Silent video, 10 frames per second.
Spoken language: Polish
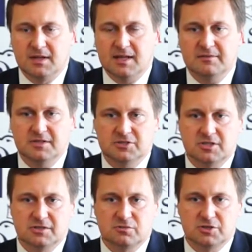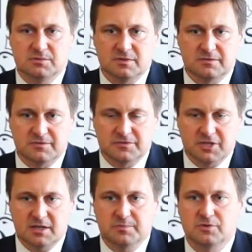nawet jeżeli złożymy w
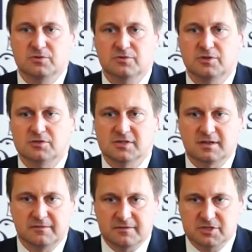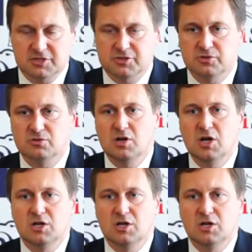sierpniu wniosek, we wrześniu,